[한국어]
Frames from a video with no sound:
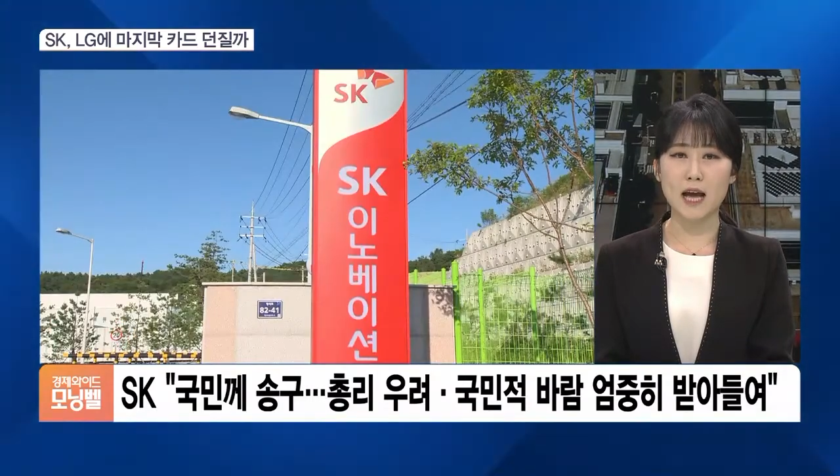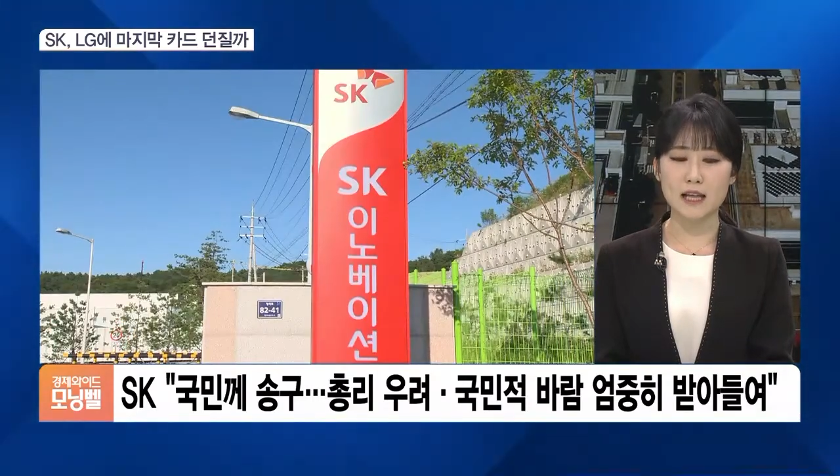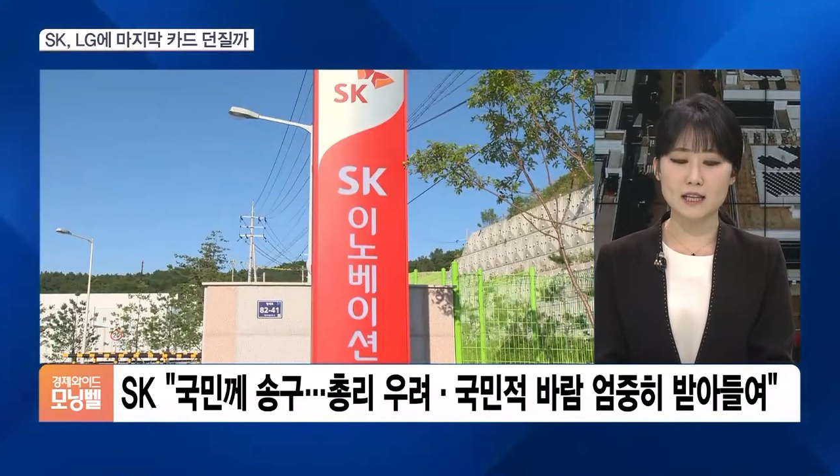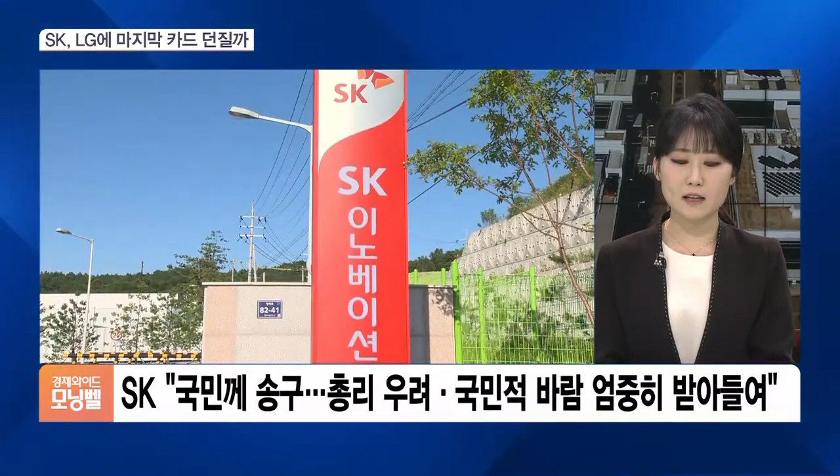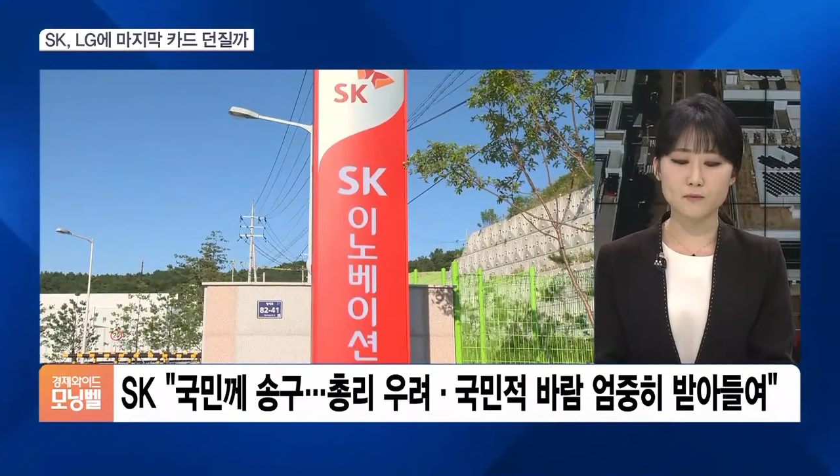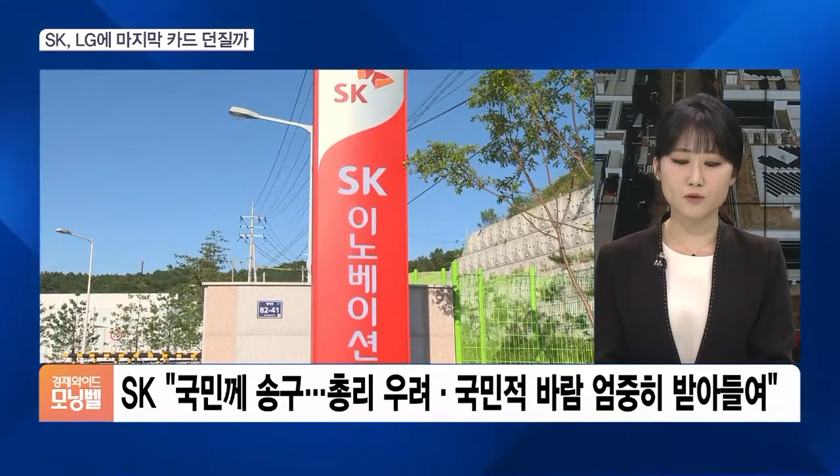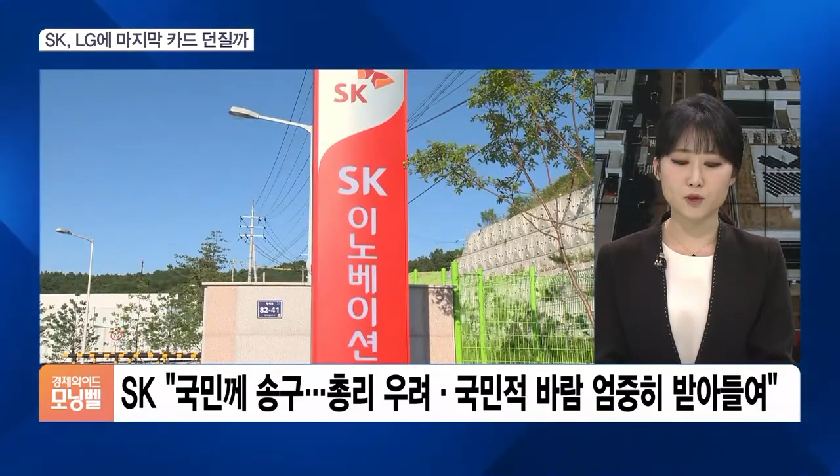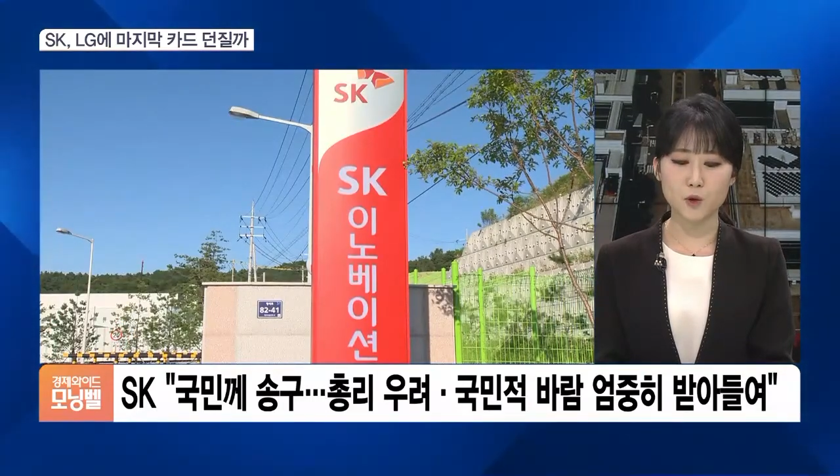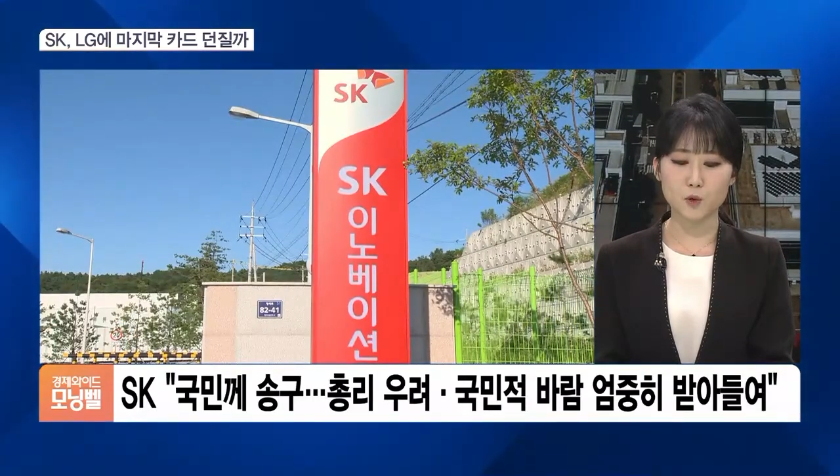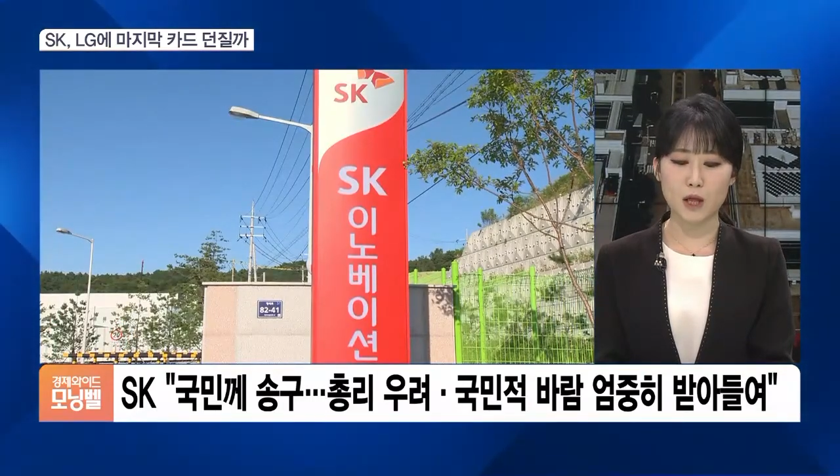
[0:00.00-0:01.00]
아니냐는
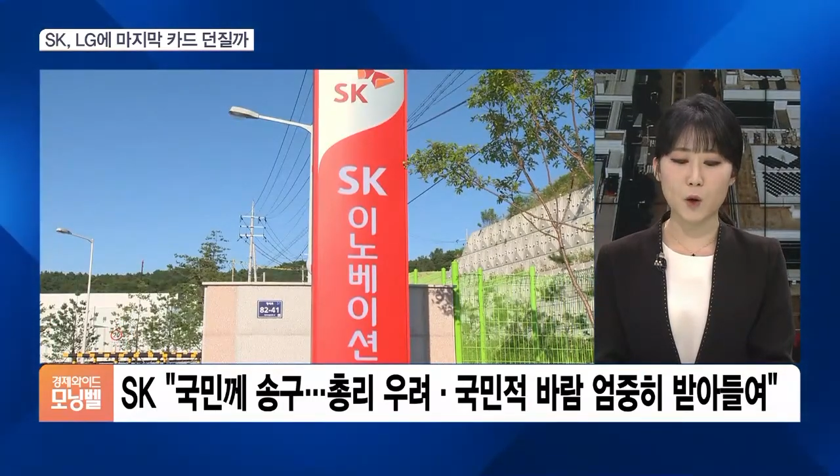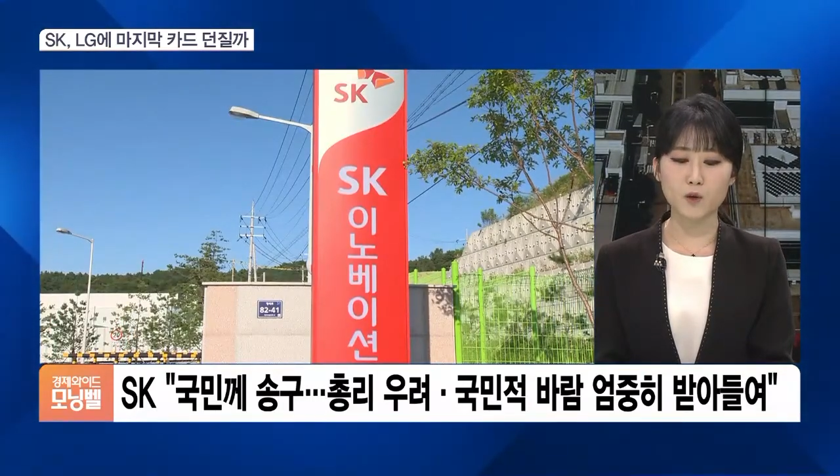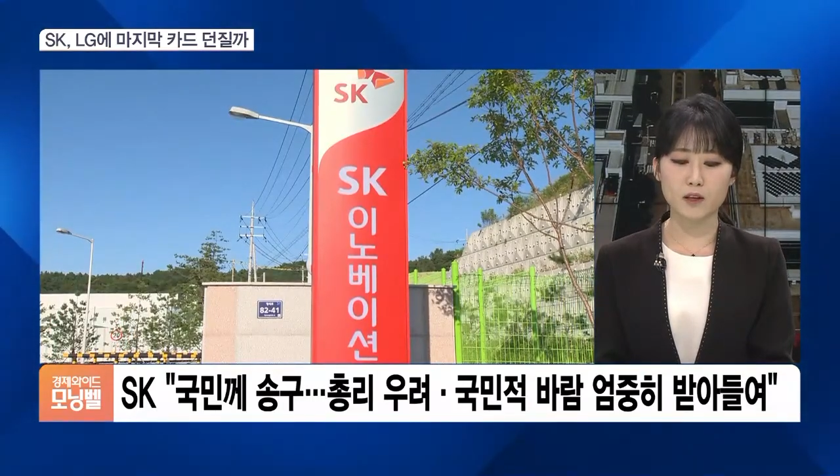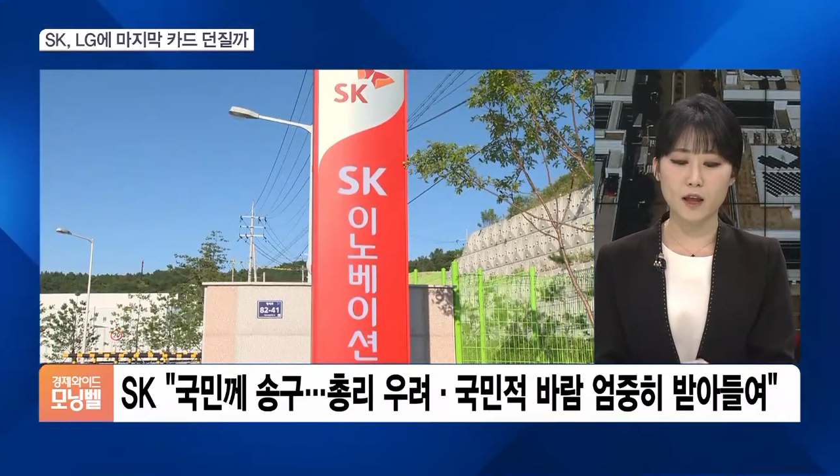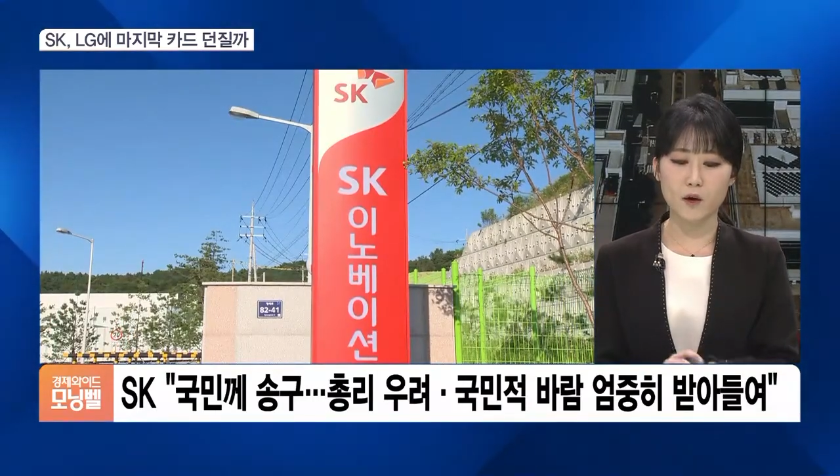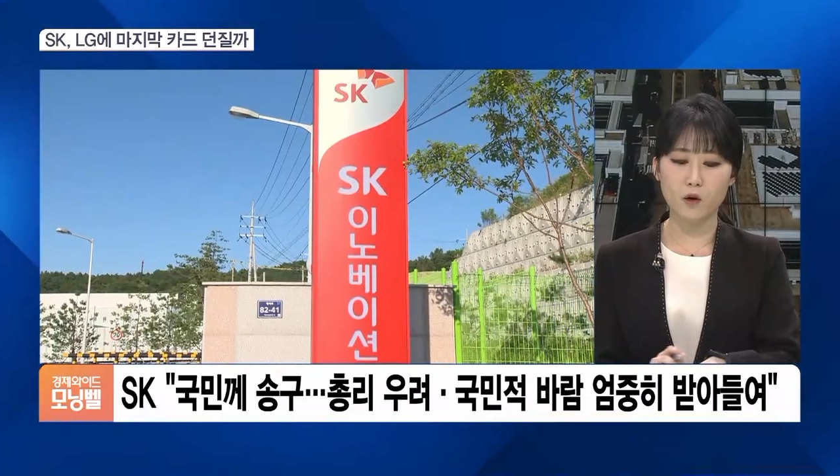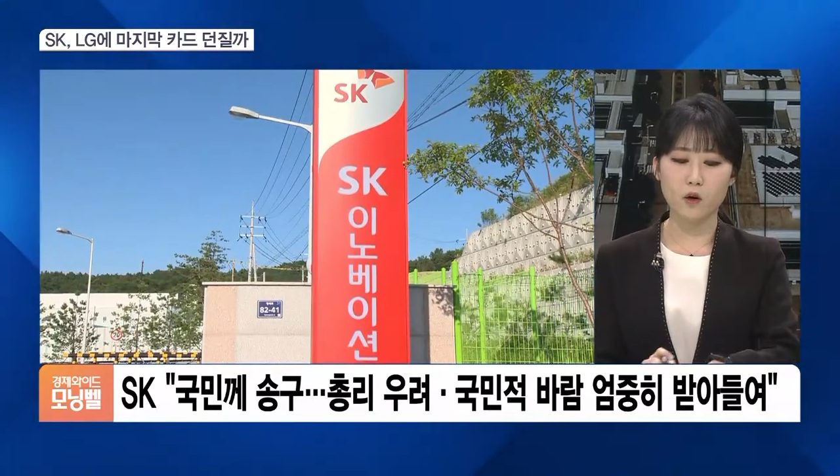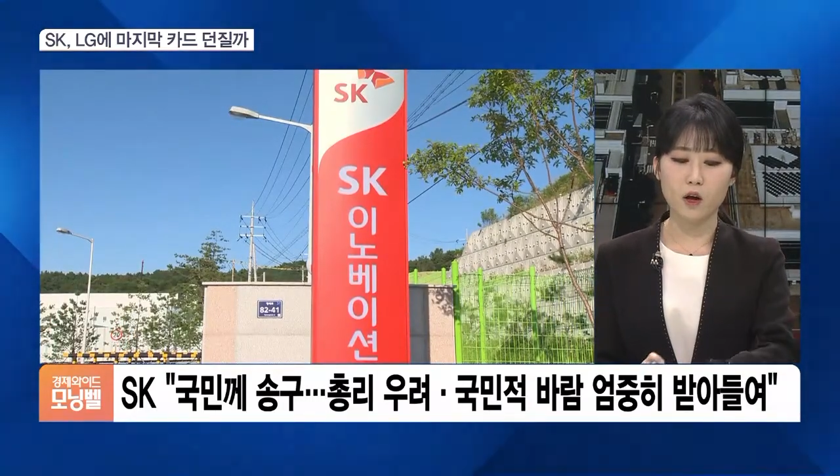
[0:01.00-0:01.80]
분석도 나오는데요.